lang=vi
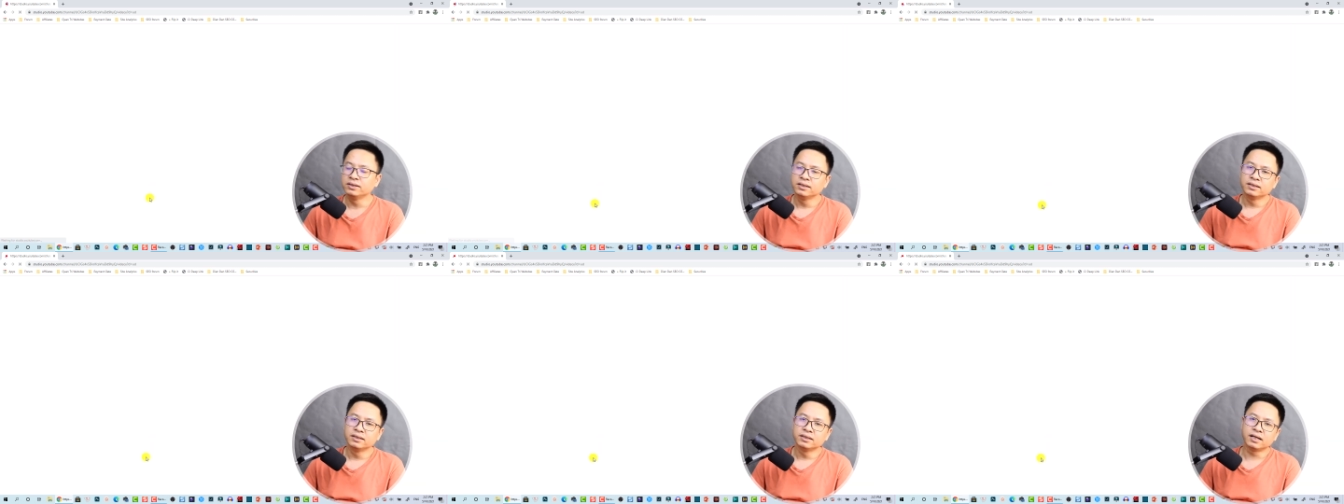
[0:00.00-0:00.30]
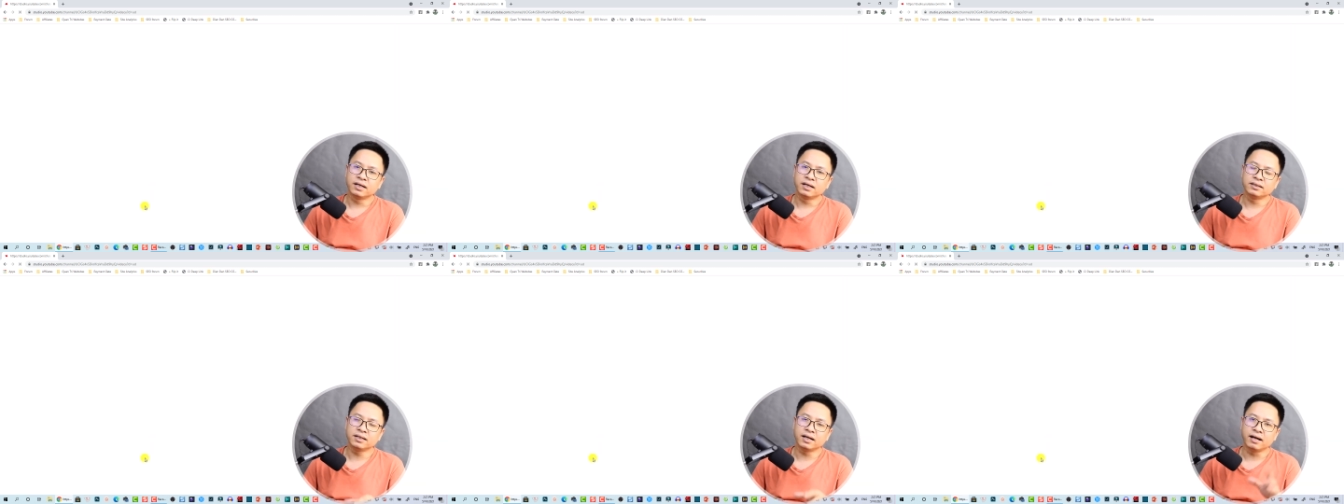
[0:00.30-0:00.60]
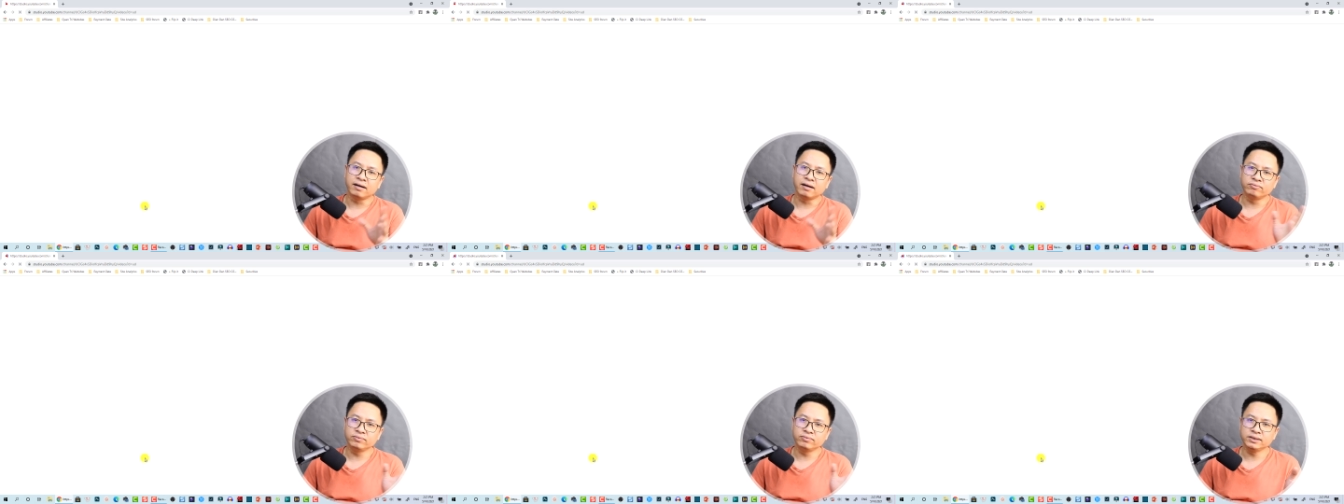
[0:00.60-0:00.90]
Tức là
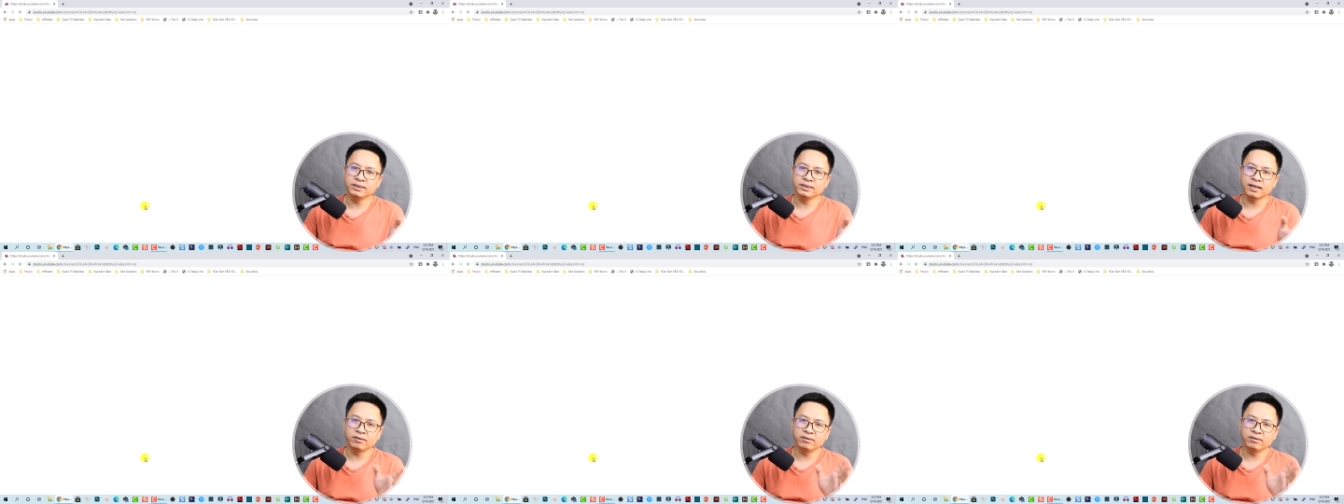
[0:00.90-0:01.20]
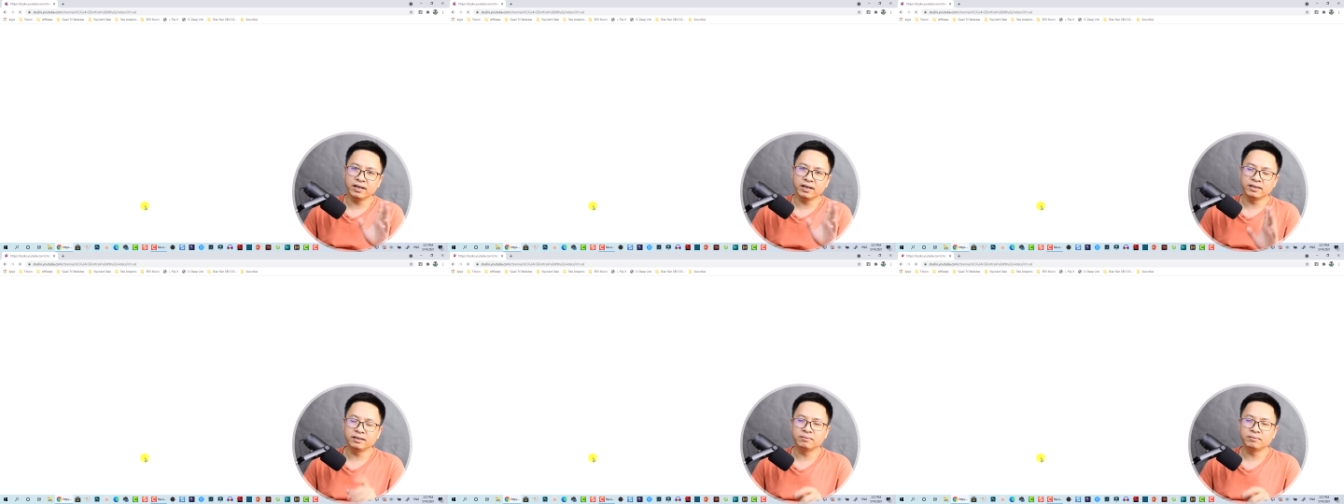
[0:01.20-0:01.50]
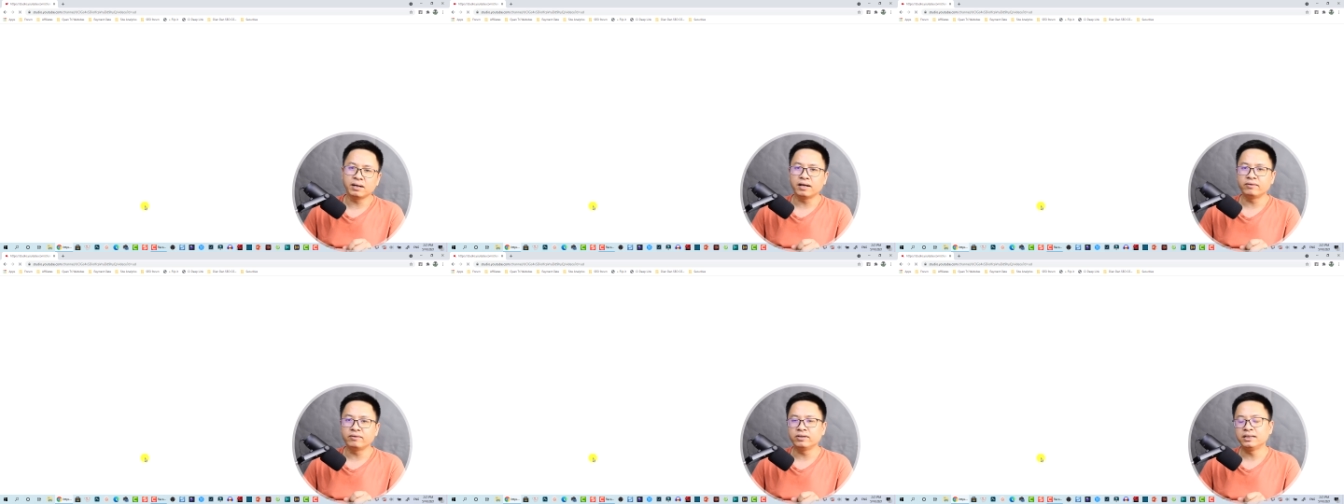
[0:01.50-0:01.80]
up video lên thì
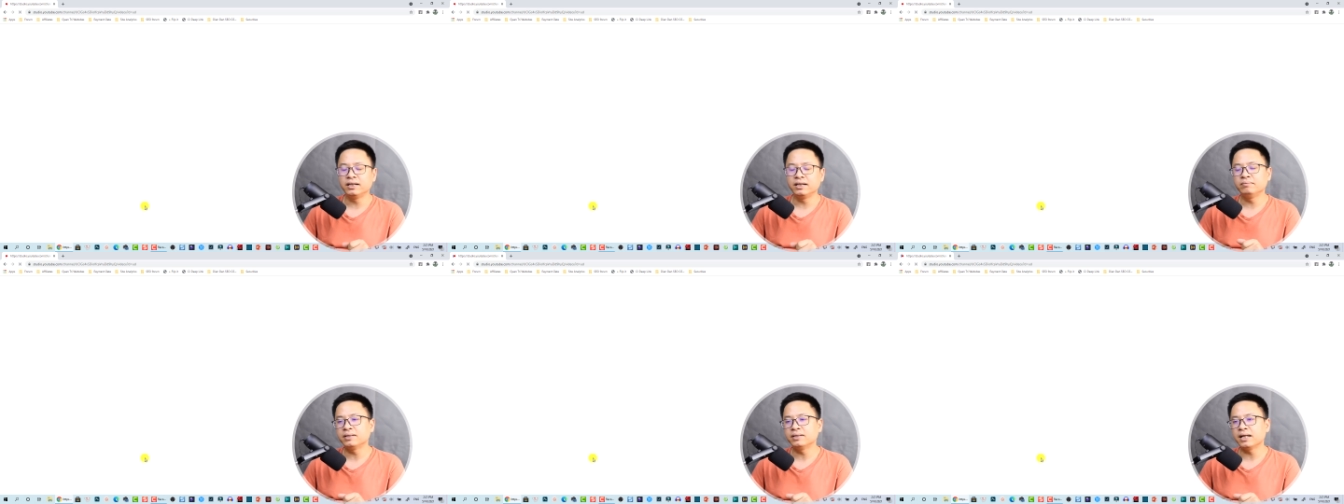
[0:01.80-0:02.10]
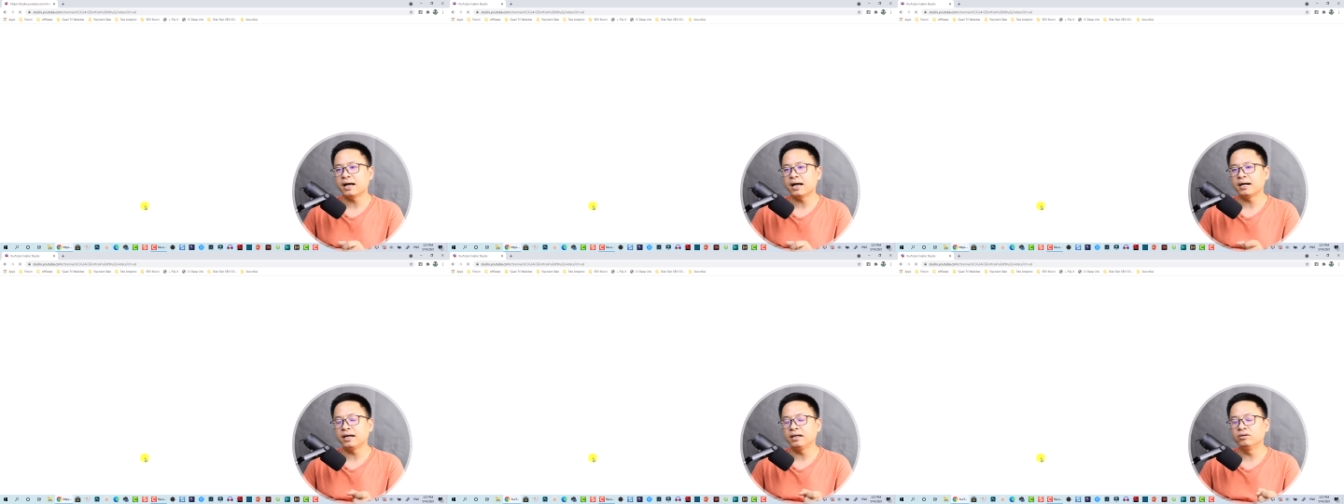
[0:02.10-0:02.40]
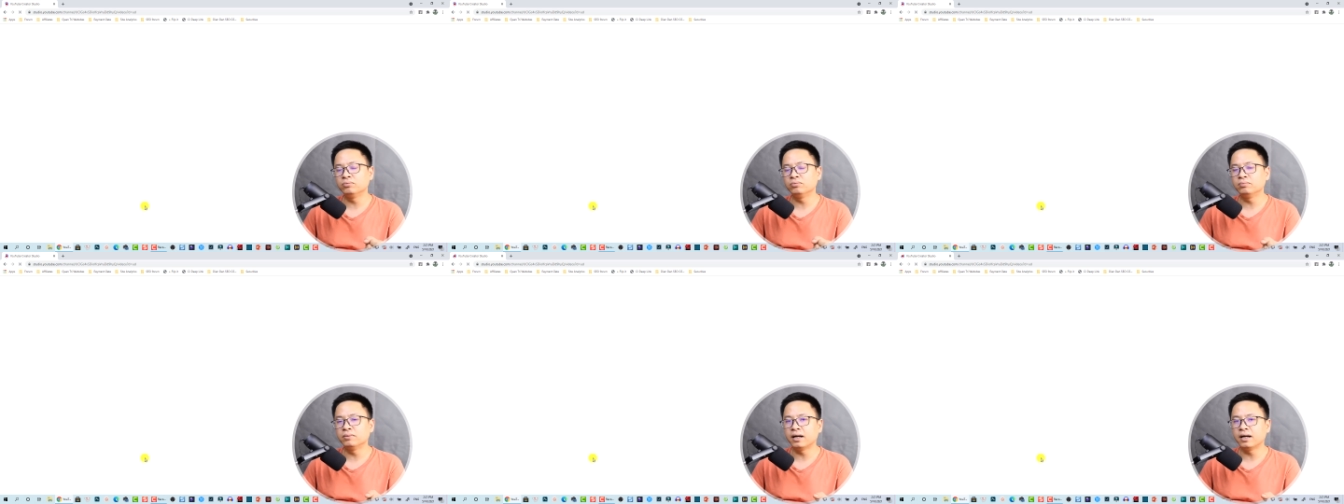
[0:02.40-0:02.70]
bạn phải thêm tag ngay
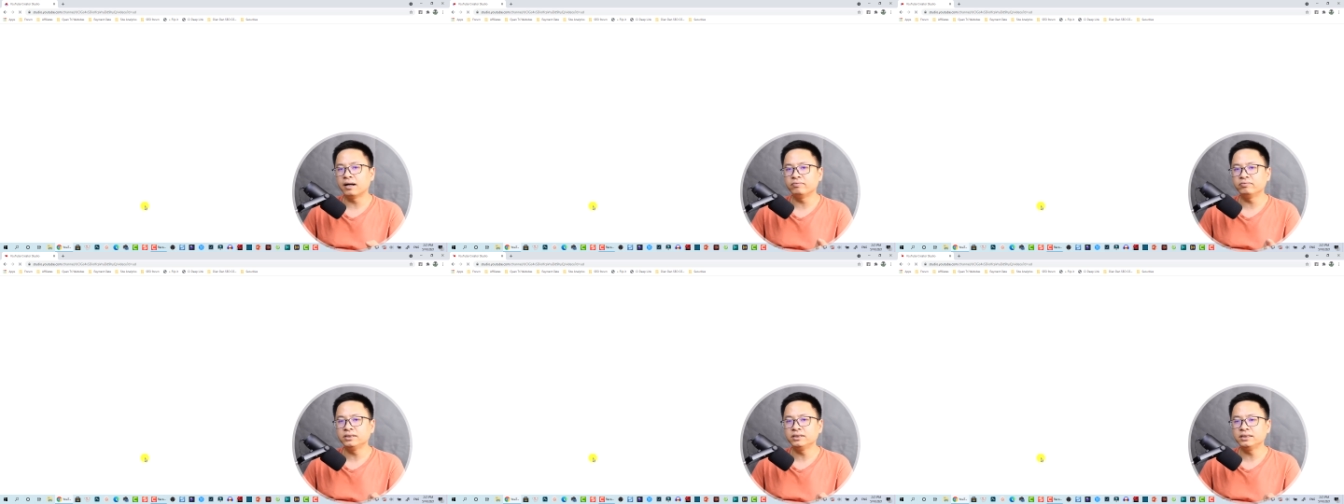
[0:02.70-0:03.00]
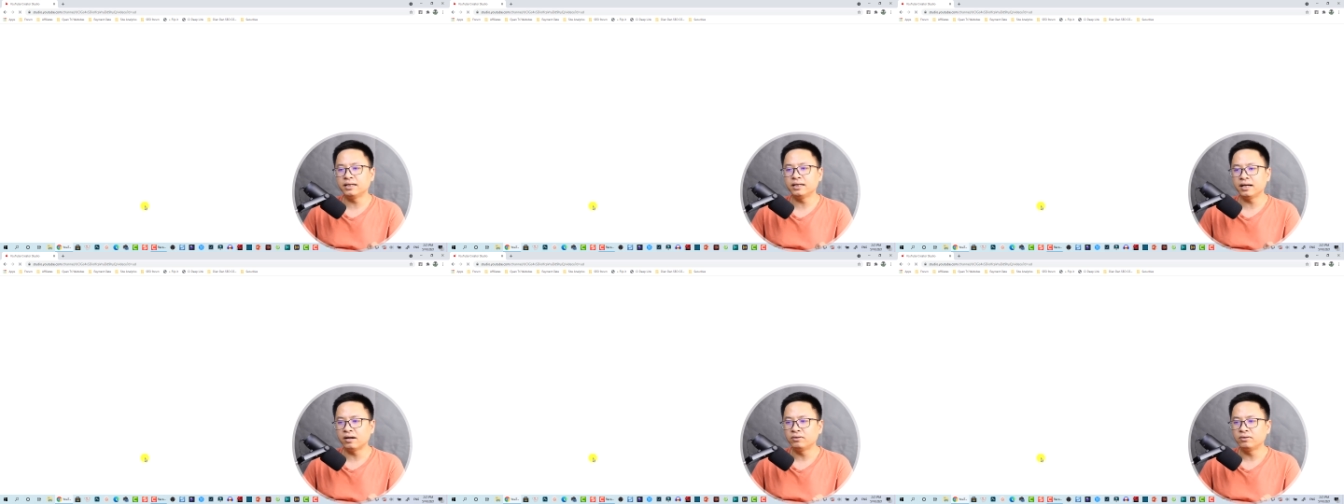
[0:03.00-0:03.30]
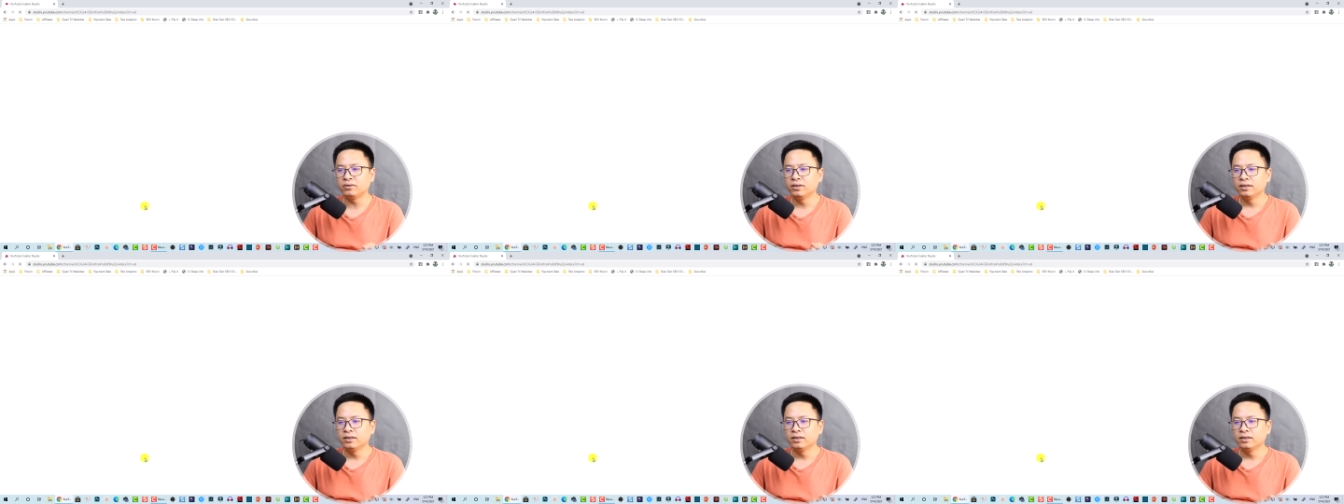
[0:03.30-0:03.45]
lúc mà up video.